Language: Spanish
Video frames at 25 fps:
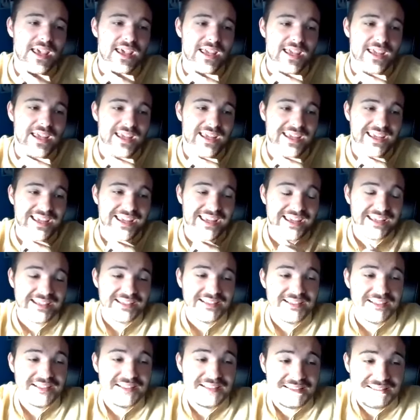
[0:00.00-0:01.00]

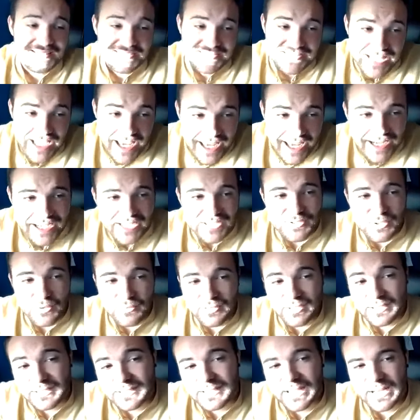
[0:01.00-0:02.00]
eres
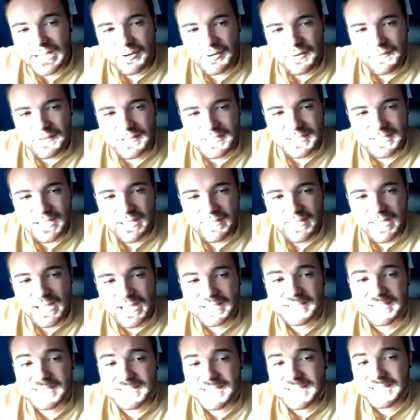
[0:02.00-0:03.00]
docente en la Universidad de
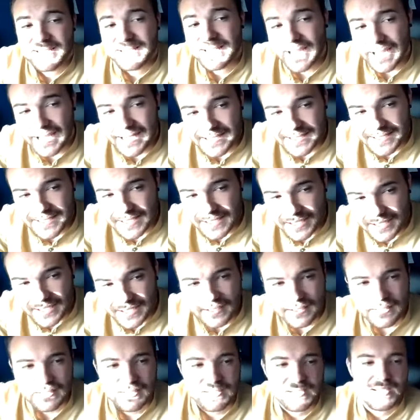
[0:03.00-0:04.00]
Artes de
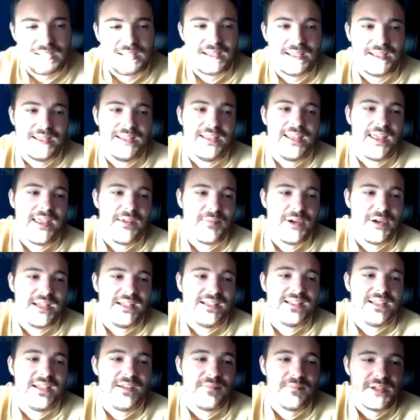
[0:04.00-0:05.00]
Helsinki y
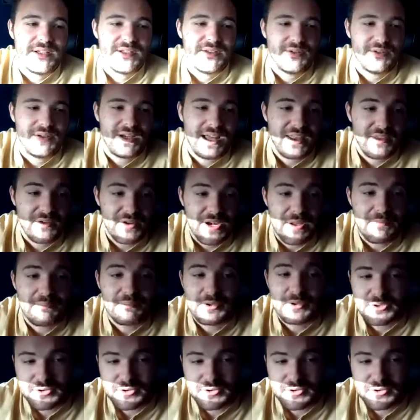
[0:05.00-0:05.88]
además investigadora